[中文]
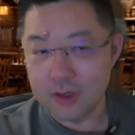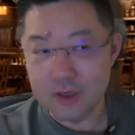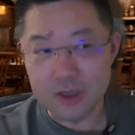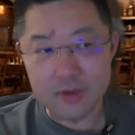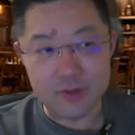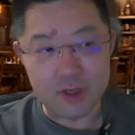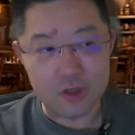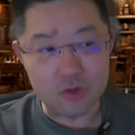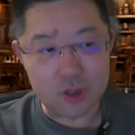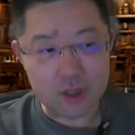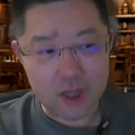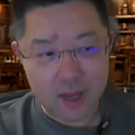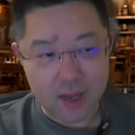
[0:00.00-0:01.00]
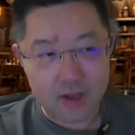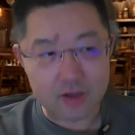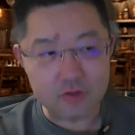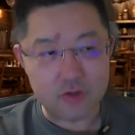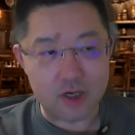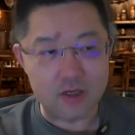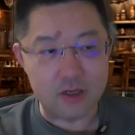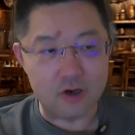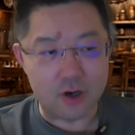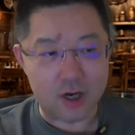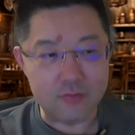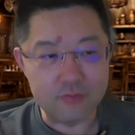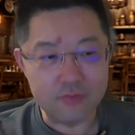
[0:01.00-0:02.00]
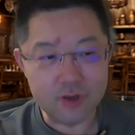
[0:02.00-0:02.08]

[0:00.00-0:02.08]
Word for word: 你把它做的太安全了以后啊，